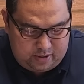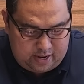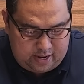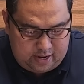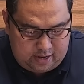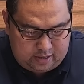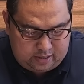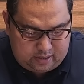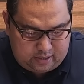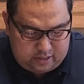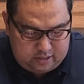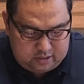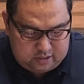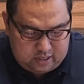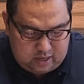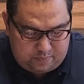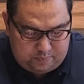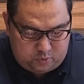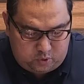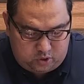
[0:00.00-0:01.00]
bayang
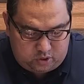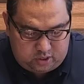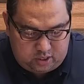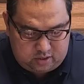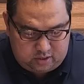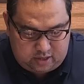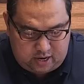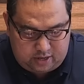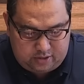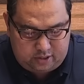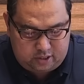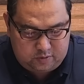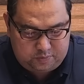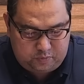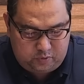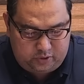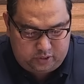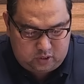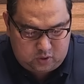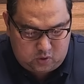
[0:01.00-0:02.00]
karalista, 14 runners
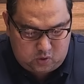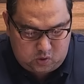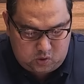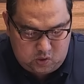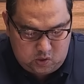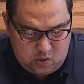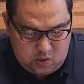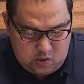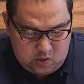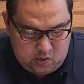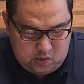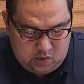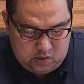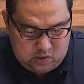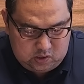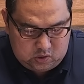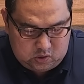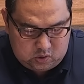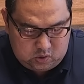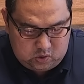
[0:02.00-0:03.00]
po ito.
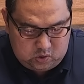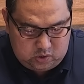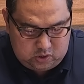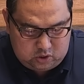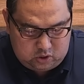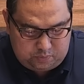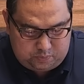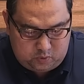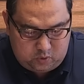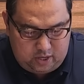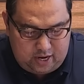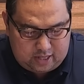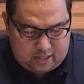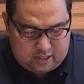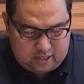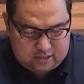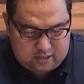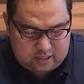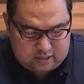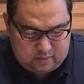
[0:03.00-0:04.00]
So ito po ulit
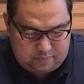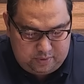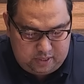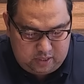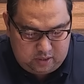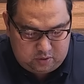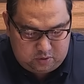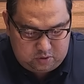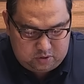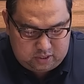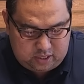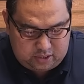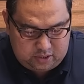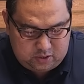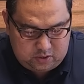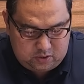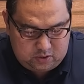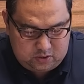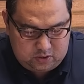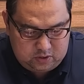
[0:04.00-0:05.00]
ang sasabihin ko sa
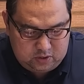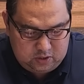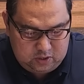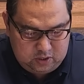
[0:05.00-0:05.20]
inyo.